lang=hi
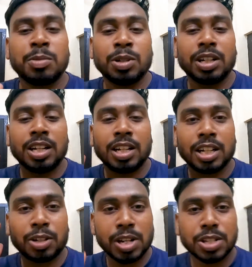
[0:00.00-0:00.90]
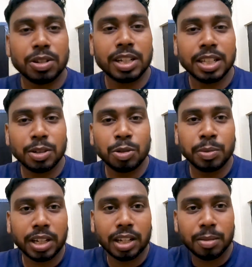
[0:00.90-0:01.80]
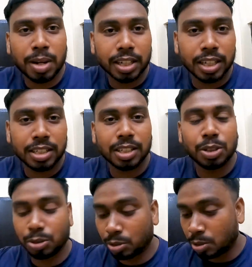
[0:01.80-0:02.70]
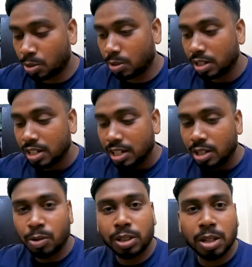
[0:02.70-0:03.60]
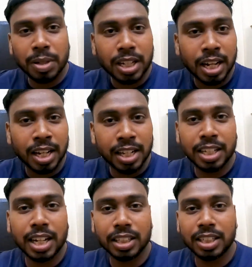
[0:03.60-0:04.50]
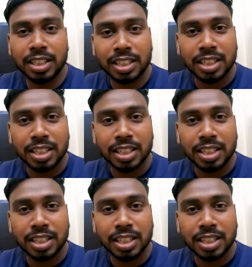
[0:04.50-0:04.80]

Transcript: हम लोग गडोलिया चौक गए थे घूमने के लिए मार्केट तो होटल में खाना नहीं खाए थे